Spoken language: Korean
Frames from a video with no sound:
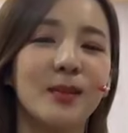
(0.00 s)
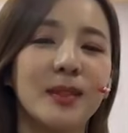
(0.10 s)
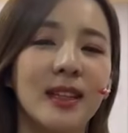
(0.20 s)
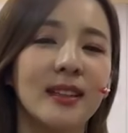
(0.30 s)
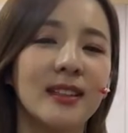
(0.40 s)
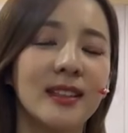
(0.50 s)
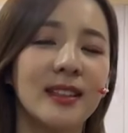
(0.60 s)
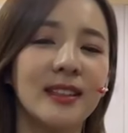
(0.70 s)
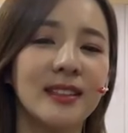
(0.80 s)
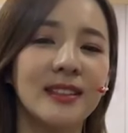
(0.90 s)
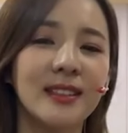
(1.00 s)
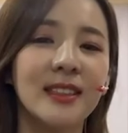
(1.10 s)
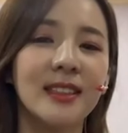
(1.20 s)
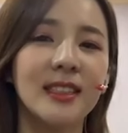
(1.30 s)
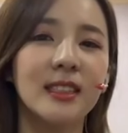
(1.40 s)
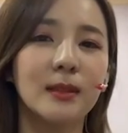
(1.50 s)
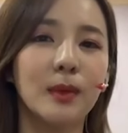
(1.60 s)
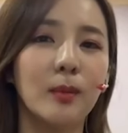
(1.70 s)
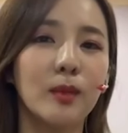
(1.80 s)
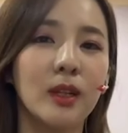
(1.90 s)
그럼 일단은
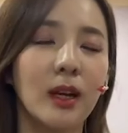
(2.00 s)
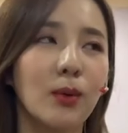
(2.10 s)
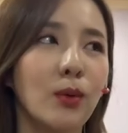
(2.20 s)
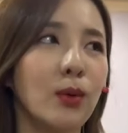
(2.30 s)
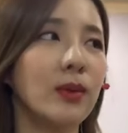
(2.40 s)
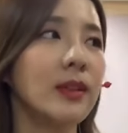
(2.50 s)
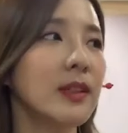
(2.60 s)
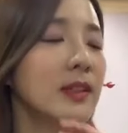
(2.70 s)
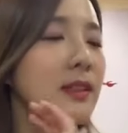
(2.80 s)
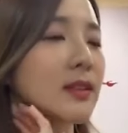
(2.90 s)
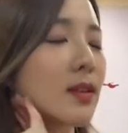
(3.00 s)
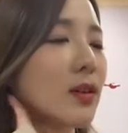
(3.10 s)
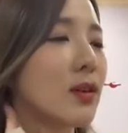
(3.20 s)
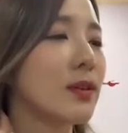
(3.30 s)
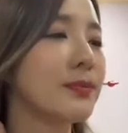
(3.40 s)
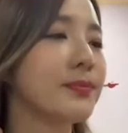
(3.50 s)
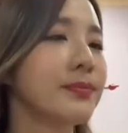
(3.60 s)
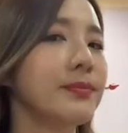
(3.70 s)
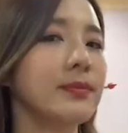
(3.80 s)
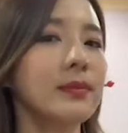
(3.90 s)
이쯤 마무리하고 더
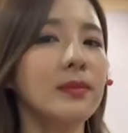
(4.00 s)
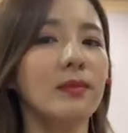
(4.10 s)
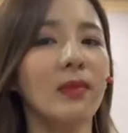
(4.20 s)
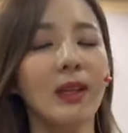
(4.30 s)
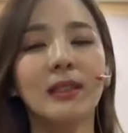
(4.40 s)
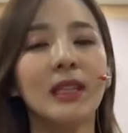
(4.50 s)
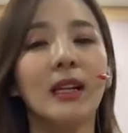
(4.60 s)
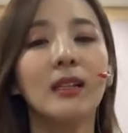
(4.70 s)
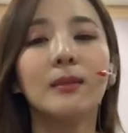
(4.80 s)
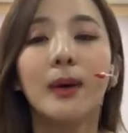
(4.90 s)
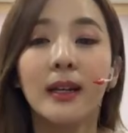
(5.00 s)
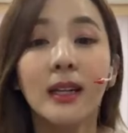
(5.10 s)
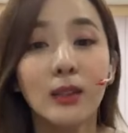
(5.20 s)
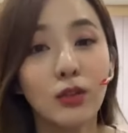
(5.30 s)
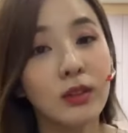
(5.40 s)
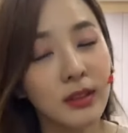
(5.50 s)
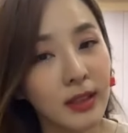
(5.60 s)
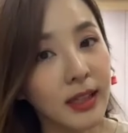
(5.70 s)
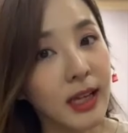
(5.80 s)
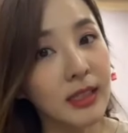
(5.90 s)
잘 말을 할 수
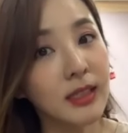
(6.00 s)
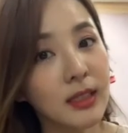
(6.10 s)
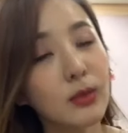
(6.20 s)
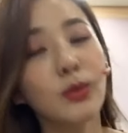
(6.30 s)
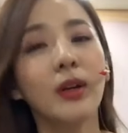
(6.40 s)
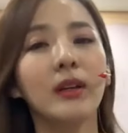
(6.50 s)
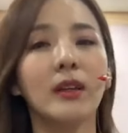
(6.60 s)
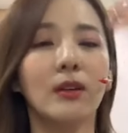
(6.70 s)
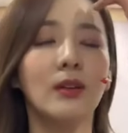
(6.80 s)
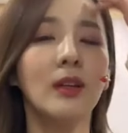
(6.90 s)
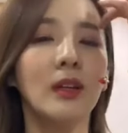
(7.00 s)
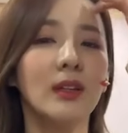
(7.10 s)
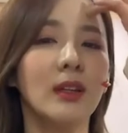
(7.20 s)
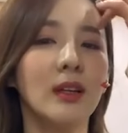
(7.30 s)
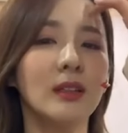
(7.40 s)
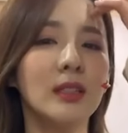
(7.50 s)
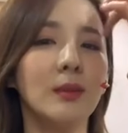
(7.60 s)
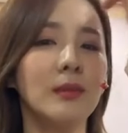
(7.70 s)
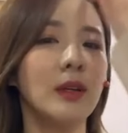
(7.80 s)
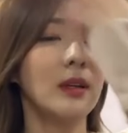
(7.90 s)
있을 때 다시 키도록 할게요. 내가
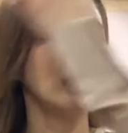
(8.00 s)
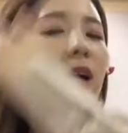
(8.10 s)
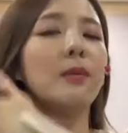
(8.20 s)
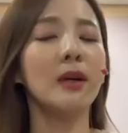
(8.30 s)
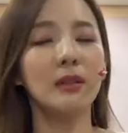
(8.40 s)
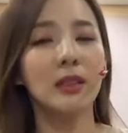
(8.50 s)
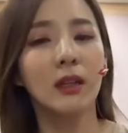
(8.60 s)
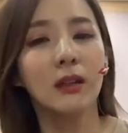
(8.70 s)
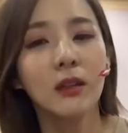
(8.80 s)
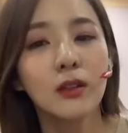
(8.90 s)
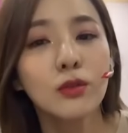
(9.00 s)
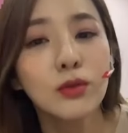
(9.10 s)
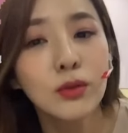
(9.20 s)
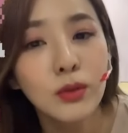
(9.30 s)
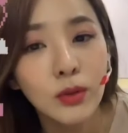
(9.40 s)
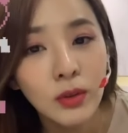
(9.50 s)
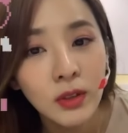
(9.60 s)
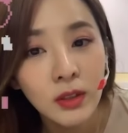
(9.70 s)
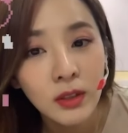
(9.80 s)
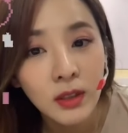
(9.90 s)
참 라방을 잘 안 해가지고